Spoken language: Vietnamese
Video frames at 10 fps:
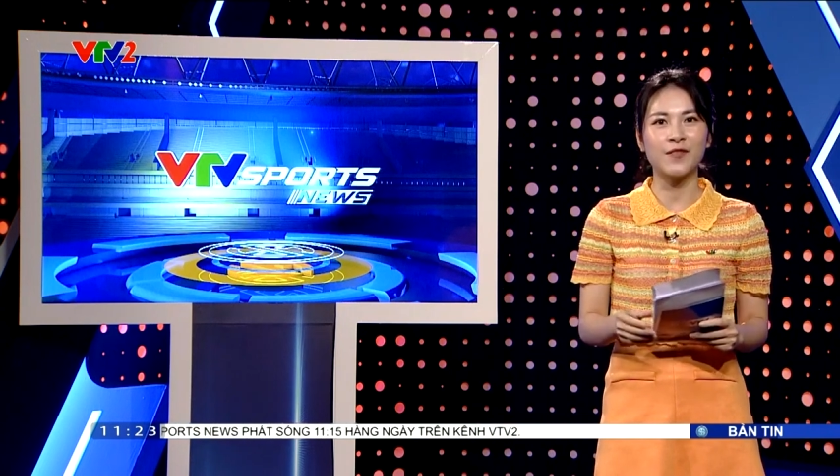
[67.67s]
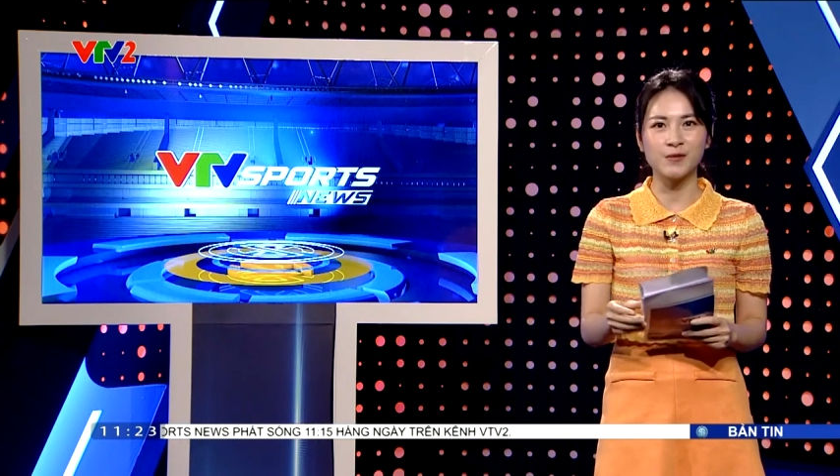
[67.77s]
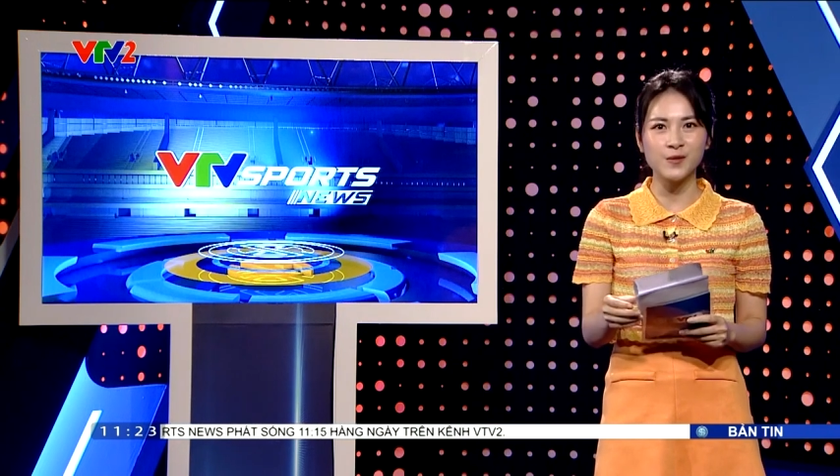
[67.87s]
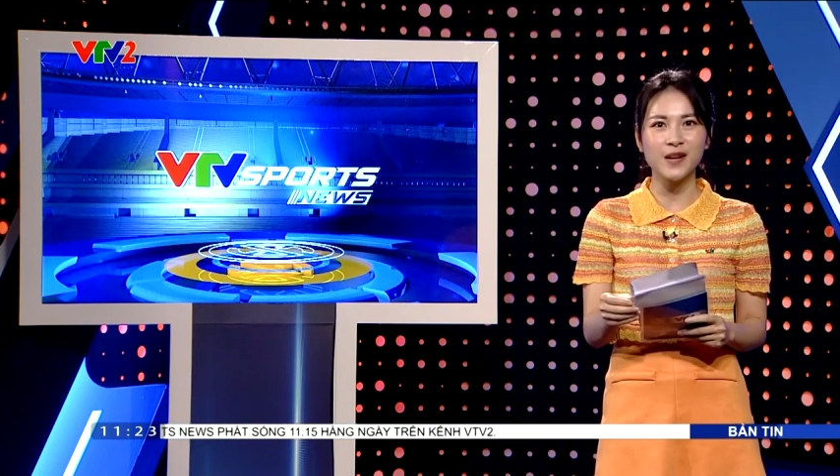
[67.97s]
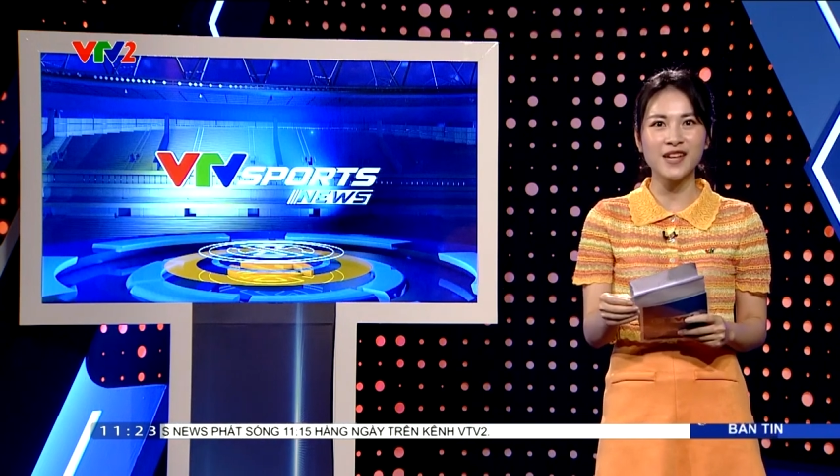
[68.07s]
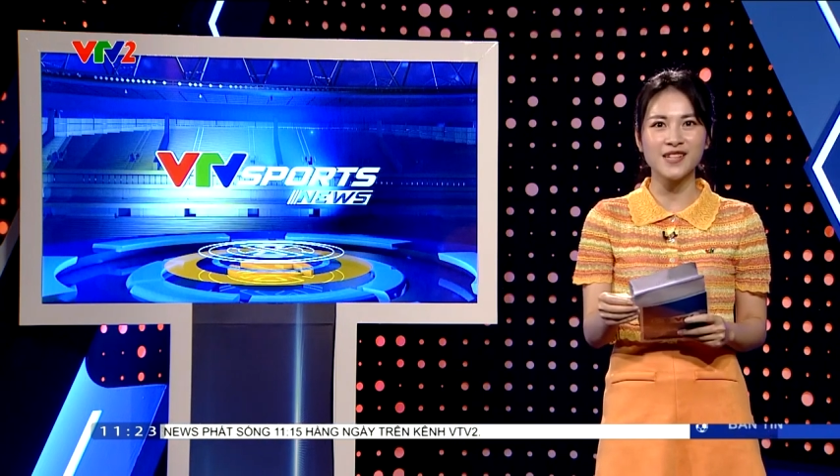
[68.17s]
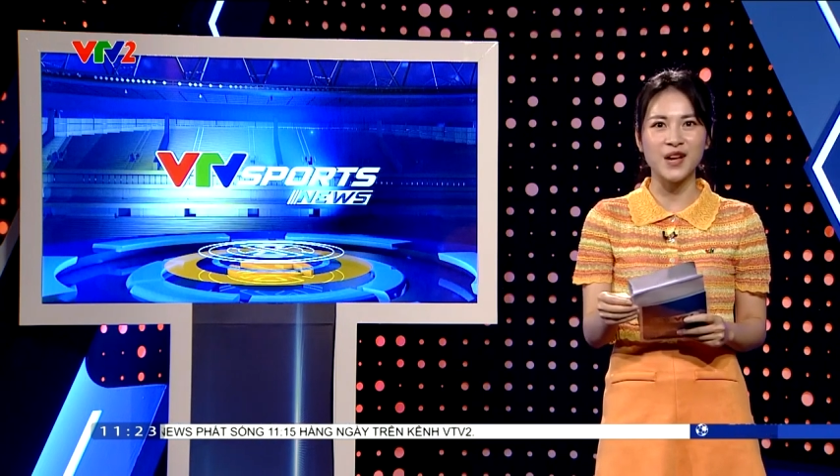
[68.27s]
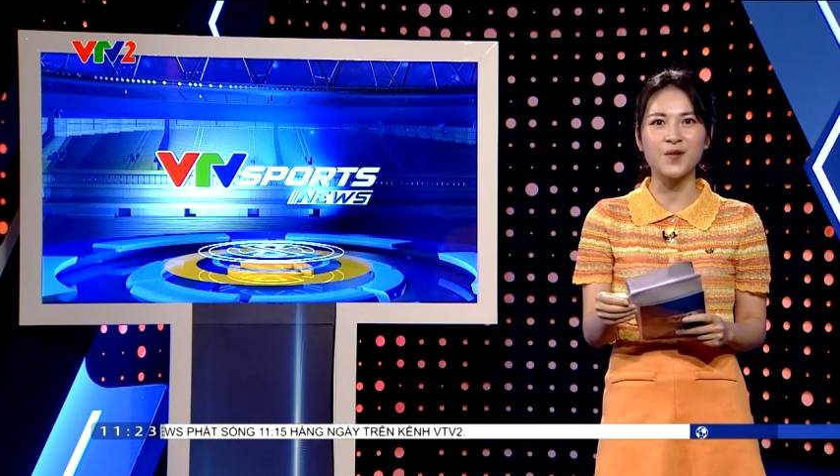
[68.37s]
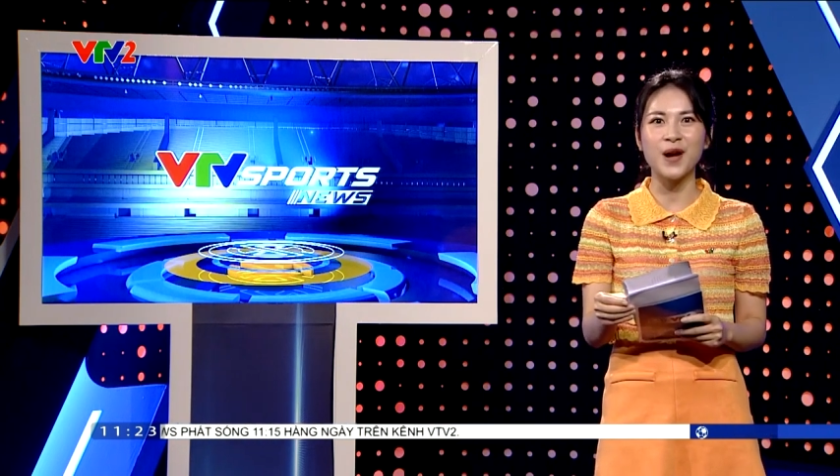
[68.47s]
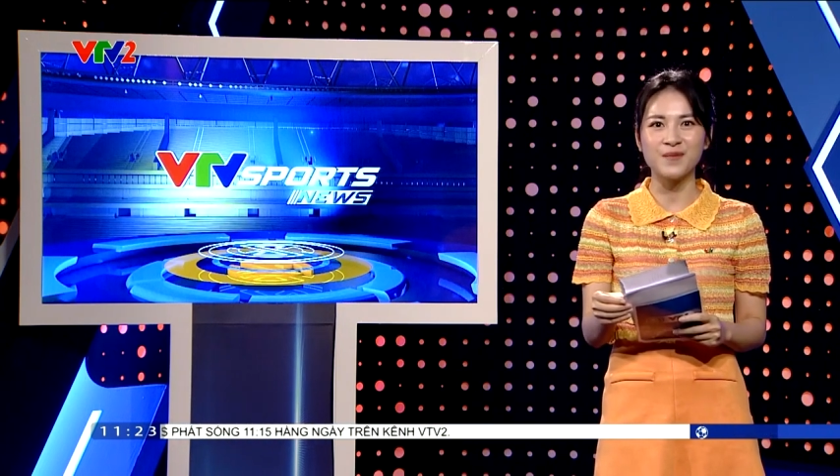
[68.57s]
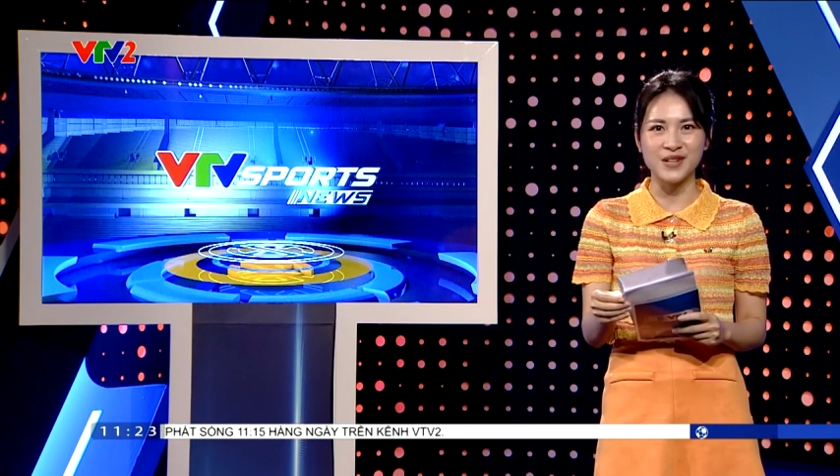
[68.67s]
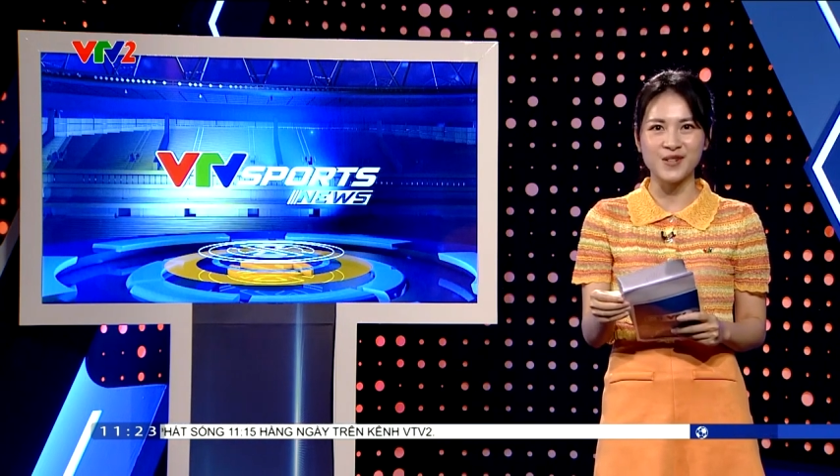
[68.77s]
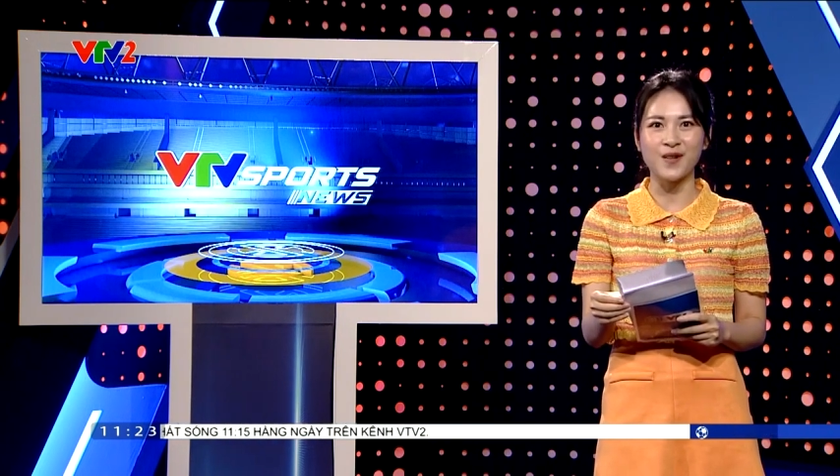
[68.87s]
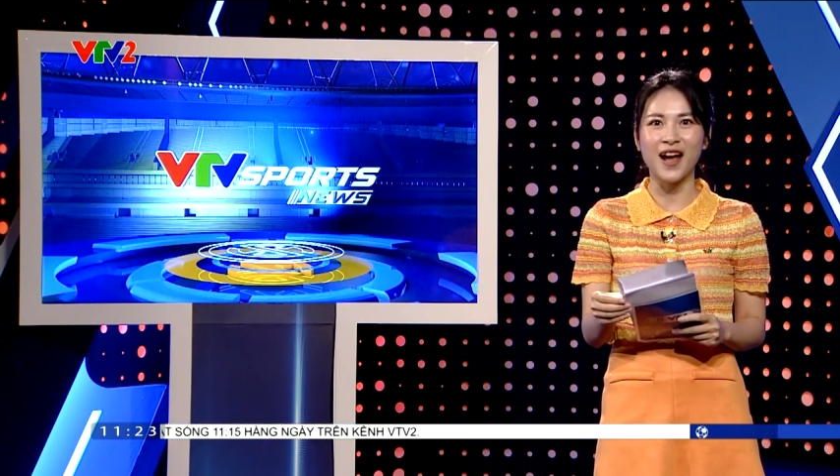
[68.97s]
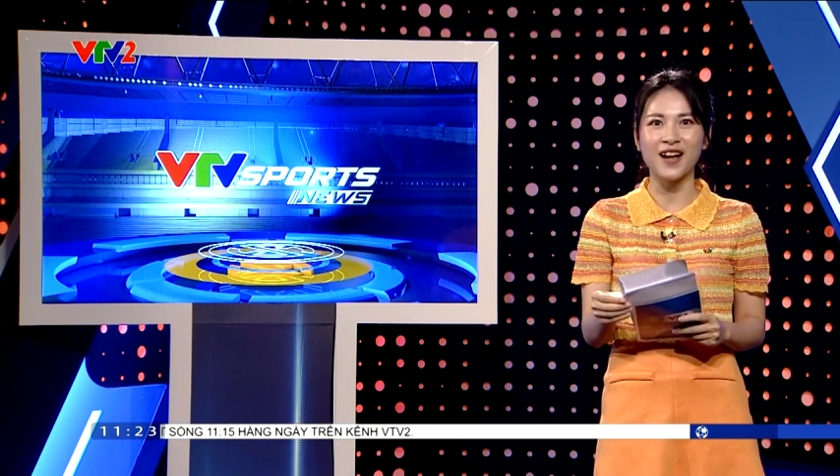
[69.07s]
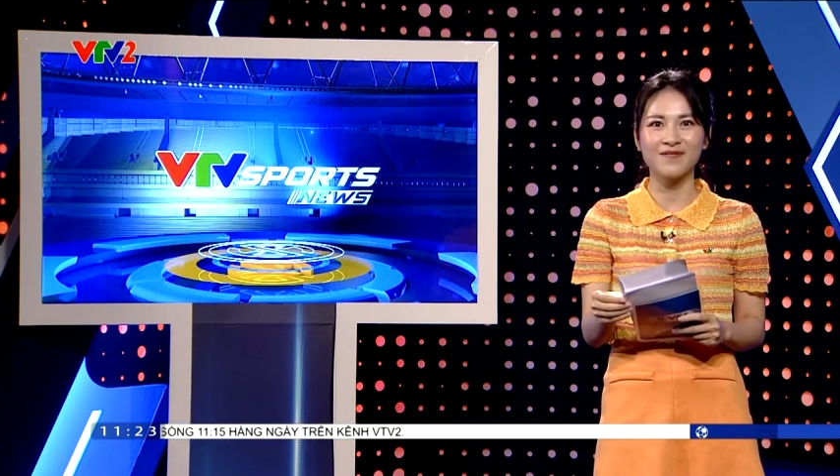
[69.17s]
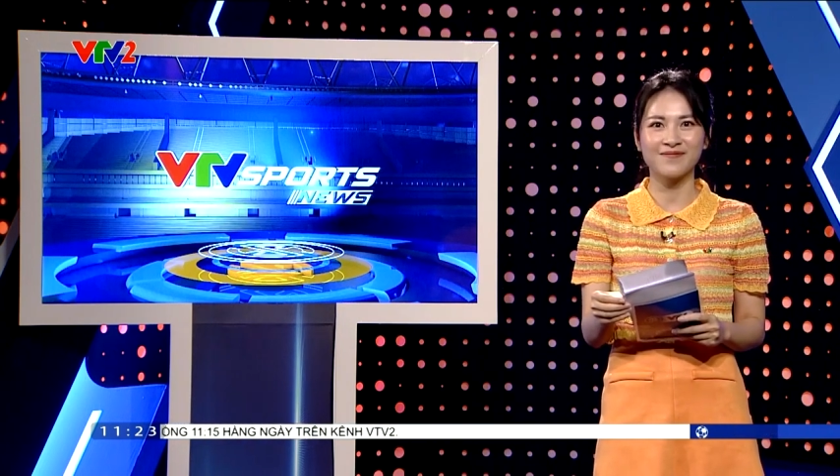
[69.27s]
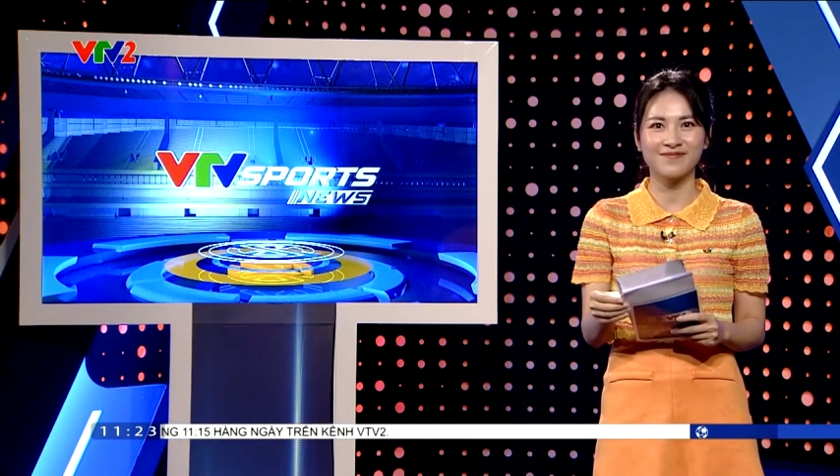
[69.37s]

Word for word: vòng chung kết giải U20 châu Á.